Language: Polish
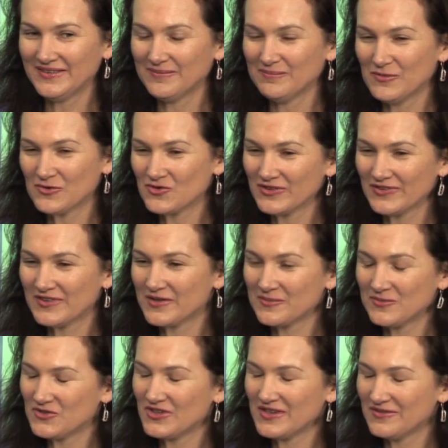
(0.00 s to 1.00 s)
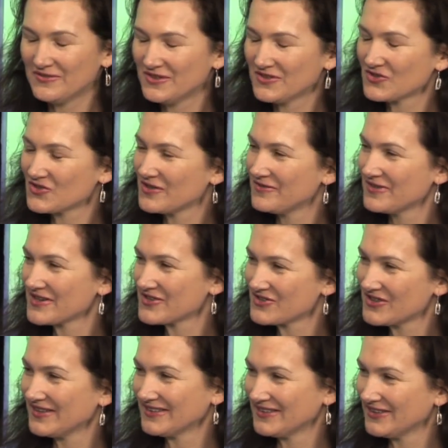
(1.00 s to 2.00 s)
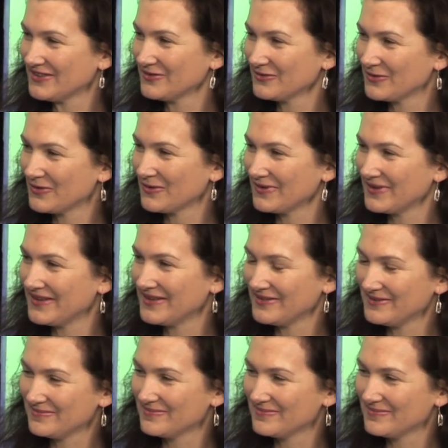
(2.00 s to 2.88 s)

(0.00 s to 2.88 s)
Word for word: może zrobić największe wrażenie w ogóle,